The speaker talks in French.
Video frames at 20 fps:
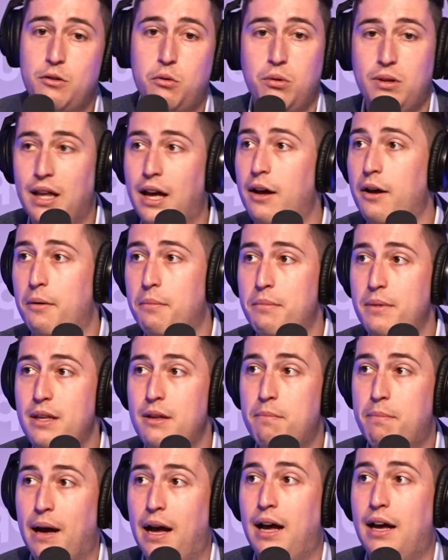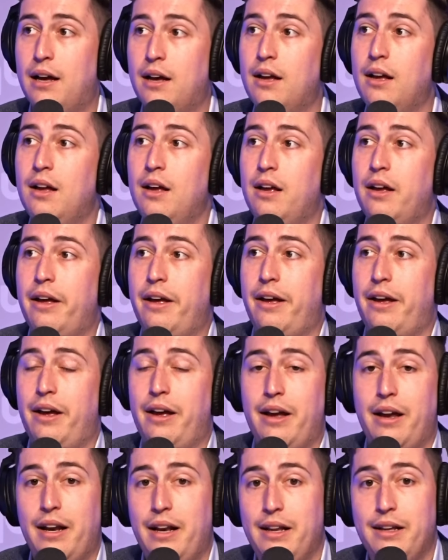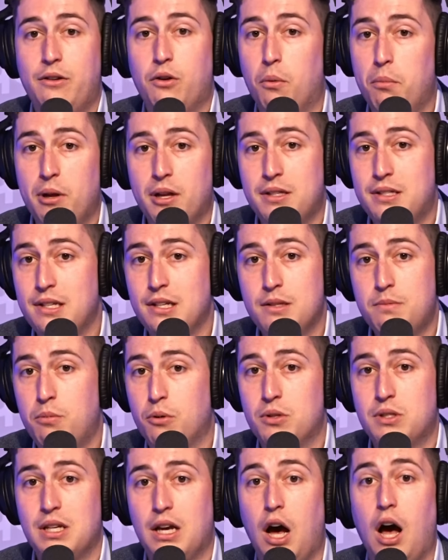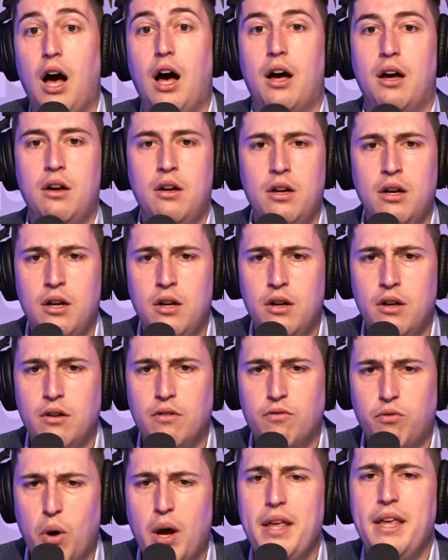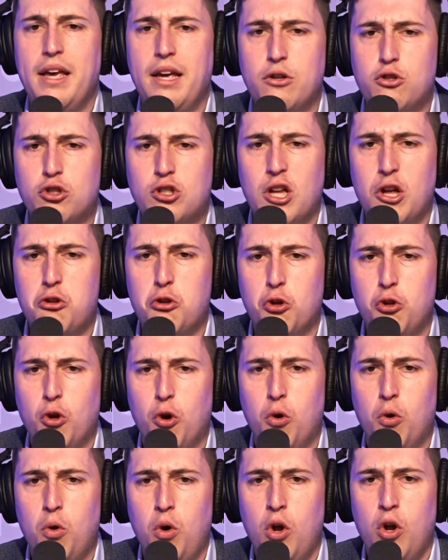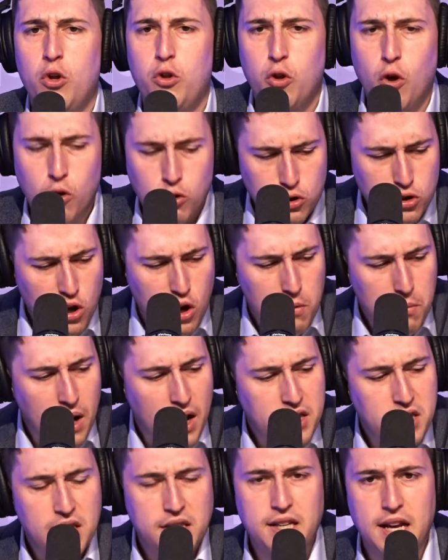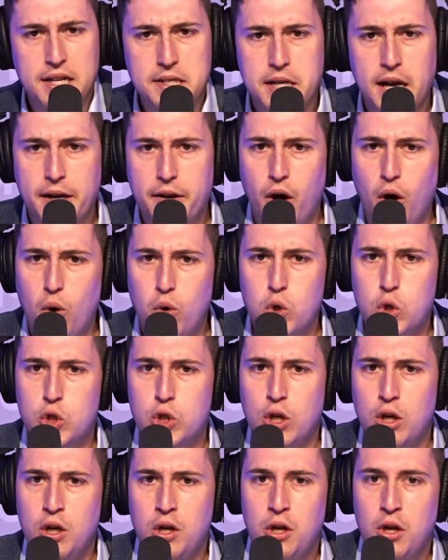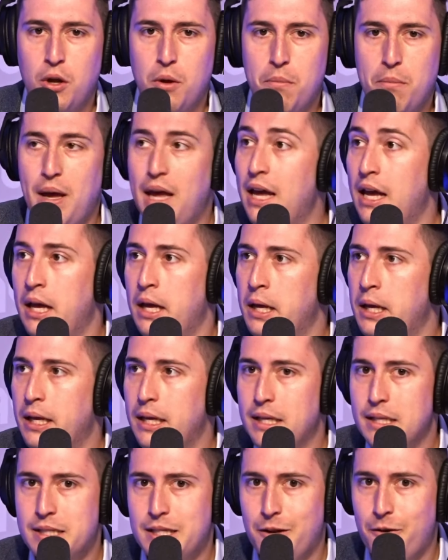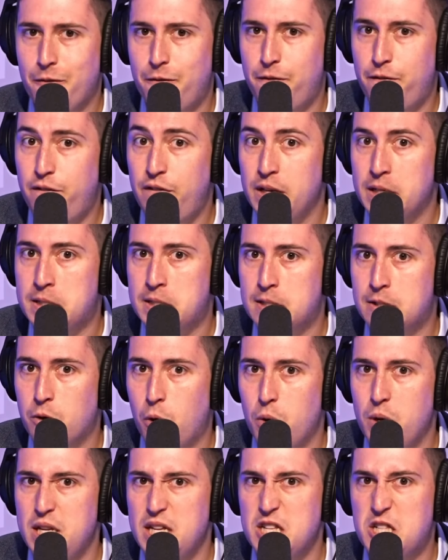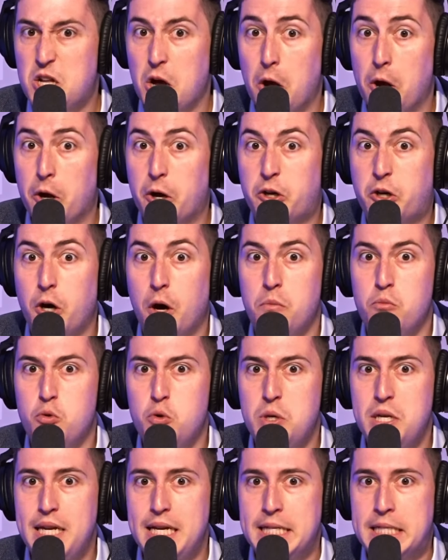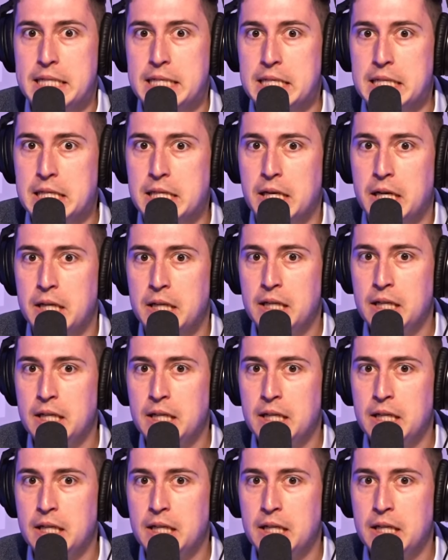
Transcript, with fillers: est tout le temps remis par euh, les complotistes pour dire Ah, voyez, Justin Trudeau, non seulement il est très à gauche, mais c'est le fils d'un leader communiste.